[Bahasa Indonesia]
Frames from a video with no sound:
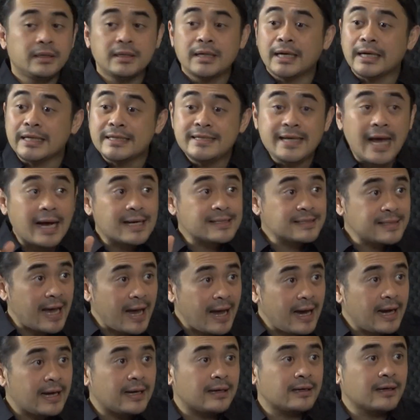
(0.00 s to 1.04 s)

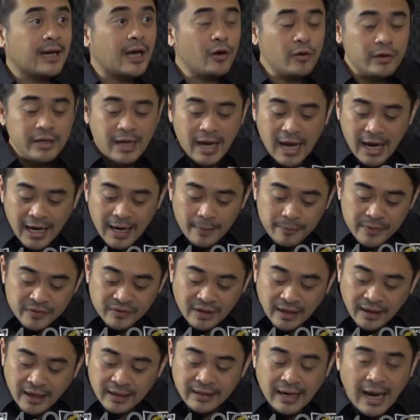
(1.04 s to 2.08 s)
Kejaksaan, kalau dianggap
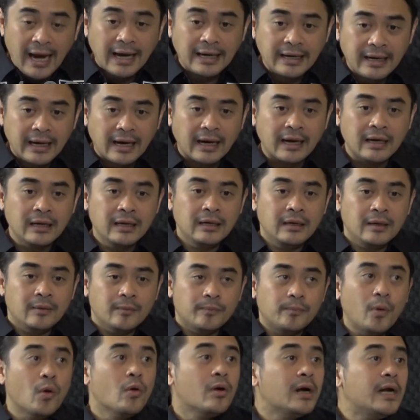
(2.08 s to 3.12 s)
misalkan ada
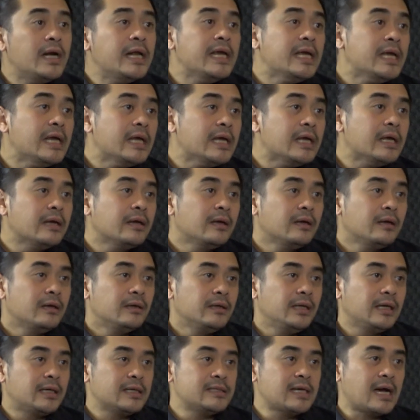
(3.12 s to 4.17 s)
pungli,
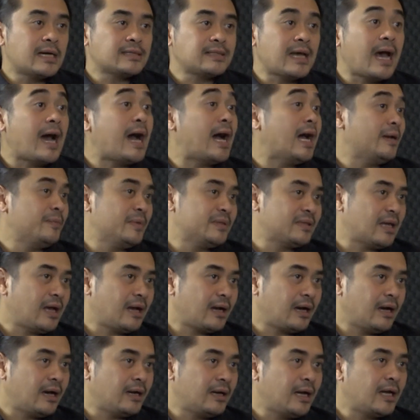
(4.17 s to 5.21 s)
di kejaksaan
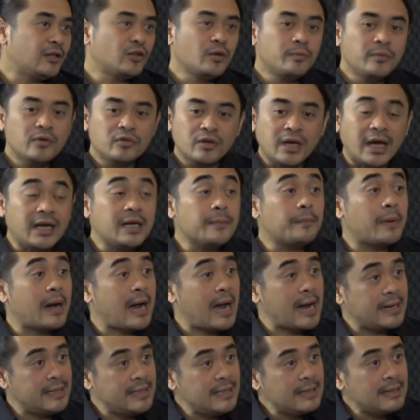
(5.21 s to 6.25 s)
misalkan atau misalkan di
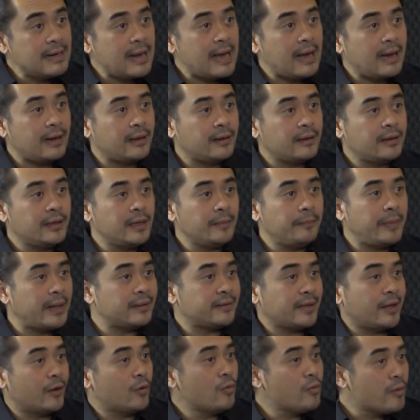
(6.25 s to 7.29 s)
pengadilan, di
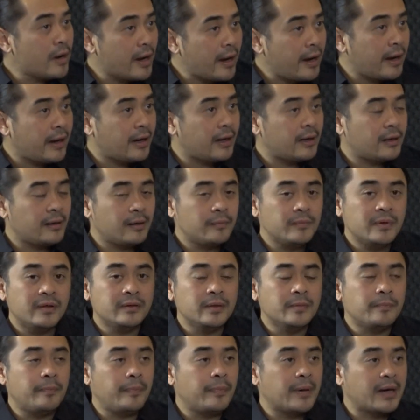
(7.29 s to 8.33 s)
PTUN,
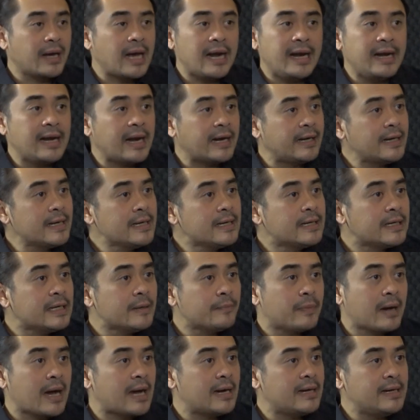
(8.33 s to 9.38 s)
di pergadilan negeri,
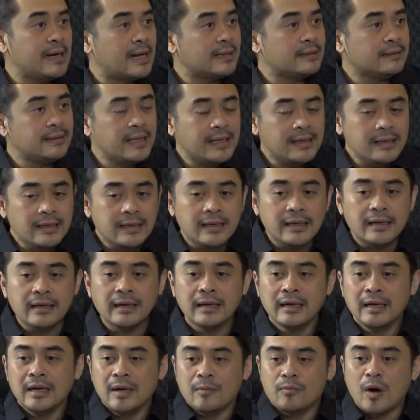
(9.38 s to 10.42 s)
pengadilan tinggi
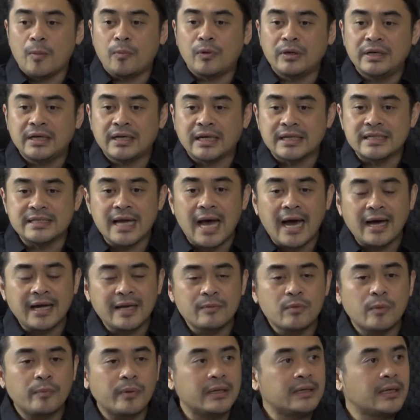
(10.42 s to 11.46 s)
maupun di Kejari
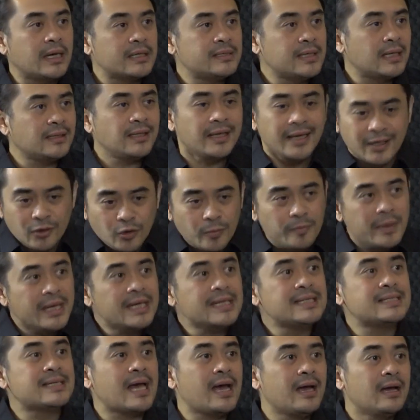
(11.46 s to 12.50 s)
maupun Kejati itu
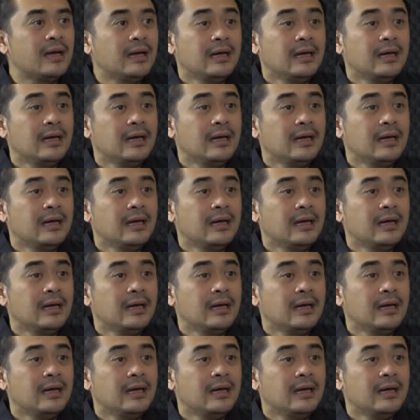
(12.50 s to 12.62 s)
bisa.